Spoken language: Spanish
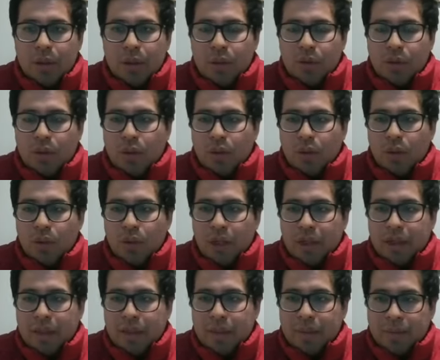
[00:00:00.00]
Un saludo
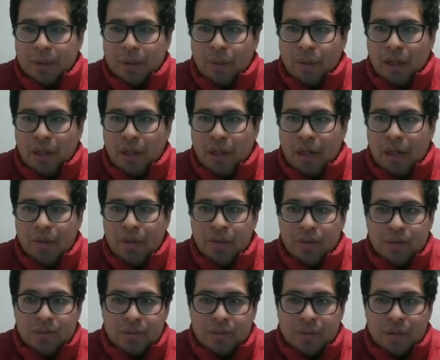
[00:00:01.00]
grande para
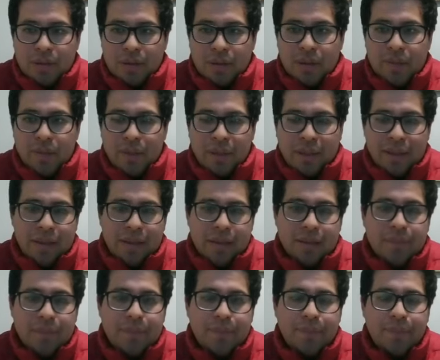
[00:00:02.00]
Huancayo, David Maita,